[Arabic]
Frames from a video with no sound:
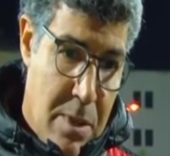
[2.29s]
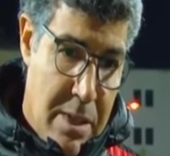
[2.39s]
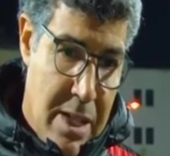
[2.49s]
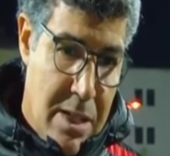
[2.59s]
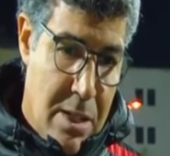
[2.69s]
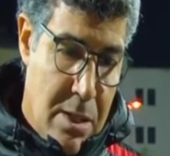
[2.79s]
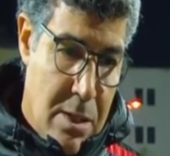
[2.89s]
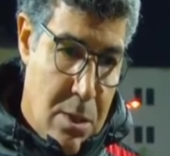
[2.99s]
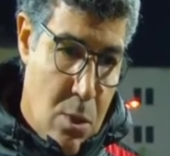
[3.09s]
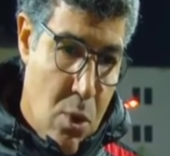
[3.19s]

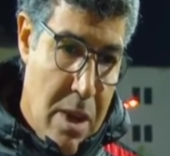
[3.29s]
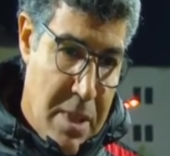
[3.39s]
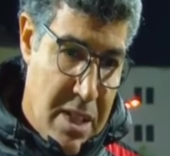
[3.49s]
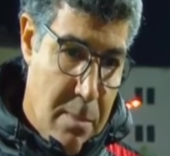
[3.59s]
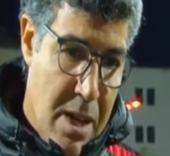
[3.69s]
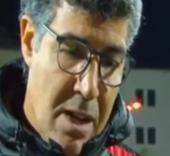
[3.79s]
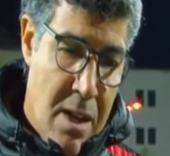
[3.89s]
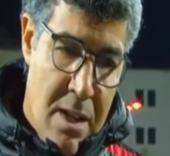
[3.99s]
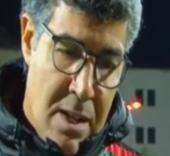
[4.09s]
يعني كره منظمه